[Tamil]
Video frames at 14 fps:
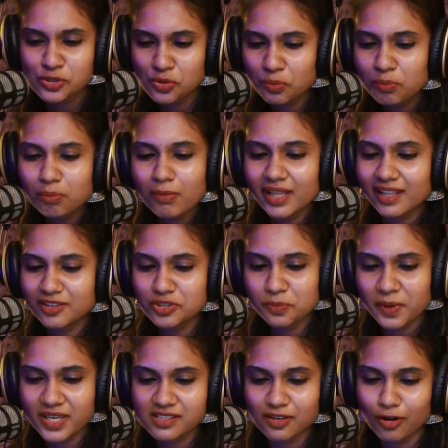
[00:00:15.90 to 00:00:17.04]
சும்மா
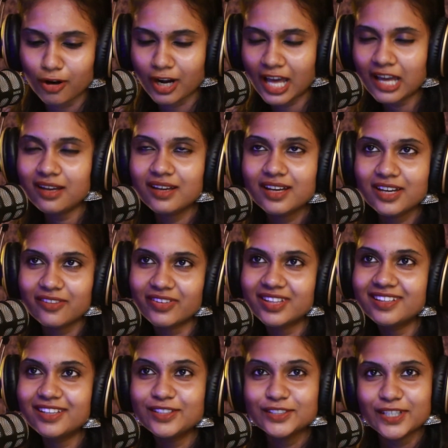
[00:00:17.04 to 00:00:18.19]
ஏதாச்சும் பேசணும்னா
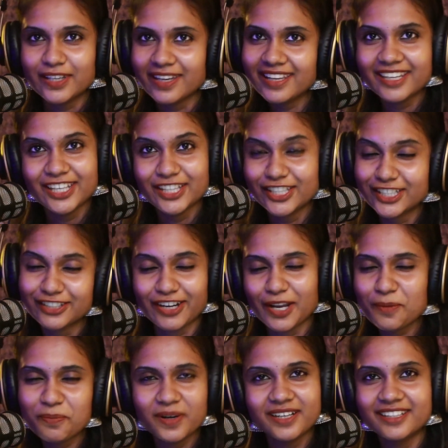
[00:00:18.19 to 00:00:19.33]
வந்து ஏய் நீ இதுக்கு ட்ரை
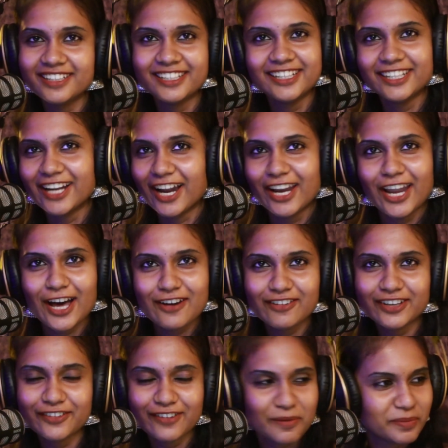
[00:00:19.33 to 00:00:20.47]
பண்ணிடி நீ நல்லா
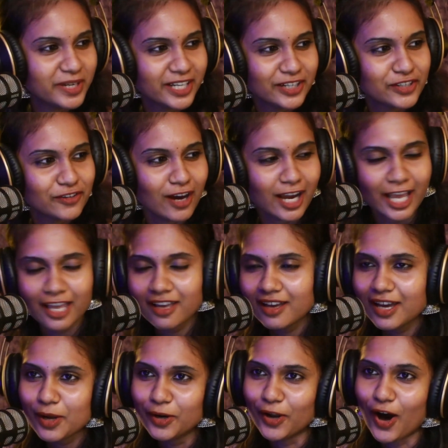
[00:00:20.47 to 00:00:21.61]
வருவ அப்படின்றவாங்க
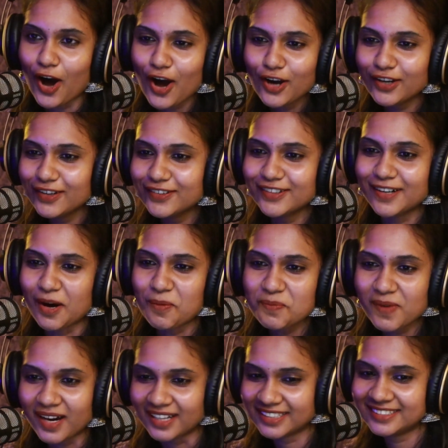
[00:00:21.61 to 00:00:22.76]
நாங்களும்
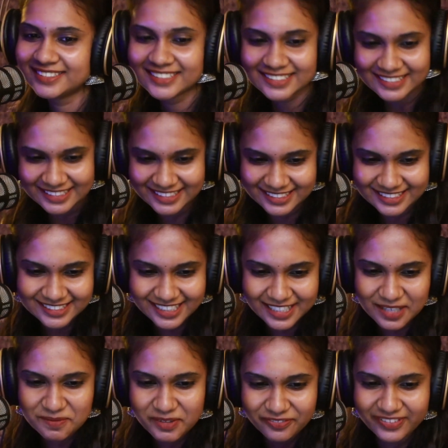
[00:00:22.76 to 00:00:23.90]
அம்மா இதுதான்
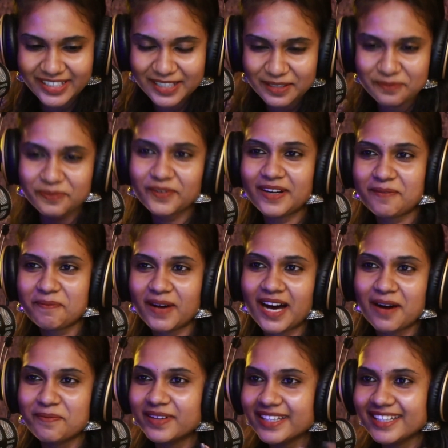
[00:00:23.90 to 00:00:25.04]
நம்ம ஃபீல்டு போலப்பா
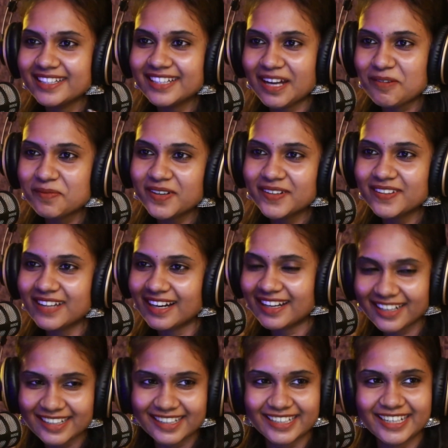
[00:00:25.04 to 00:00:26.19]
அப்படின்னு நம்மளும்
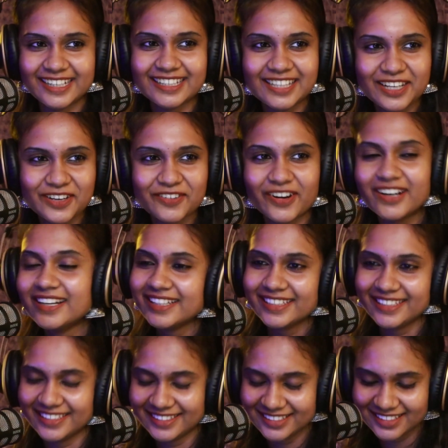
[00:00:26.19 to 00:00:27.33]
கங்கணம் கட்டிட்டு திரிவோம்
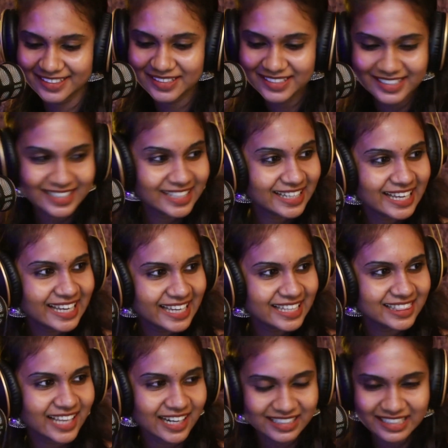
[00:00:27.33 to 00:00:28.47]

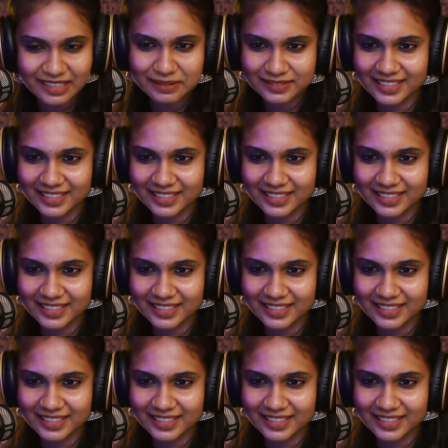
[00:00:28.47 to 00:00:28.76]
தட்டி